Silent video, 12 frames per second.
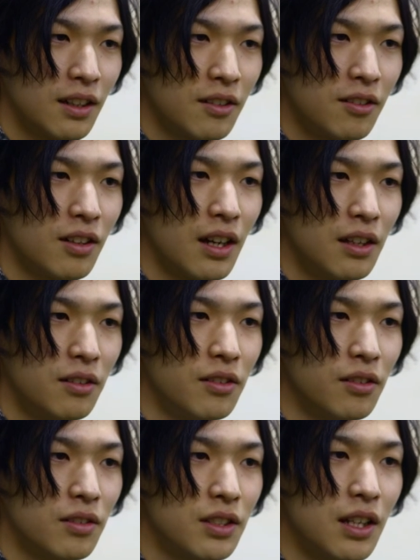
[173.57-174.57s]
今回
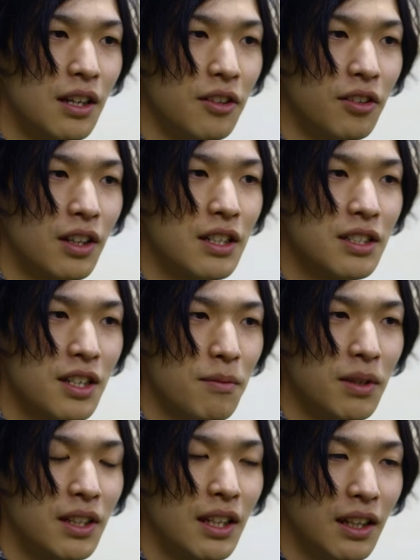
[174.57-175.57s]
のシナリオに関しては
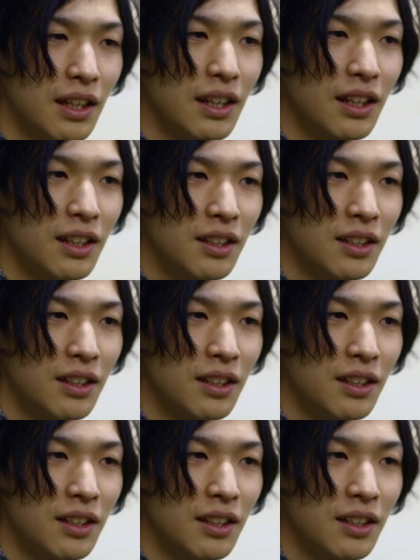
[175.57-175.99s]
みんなで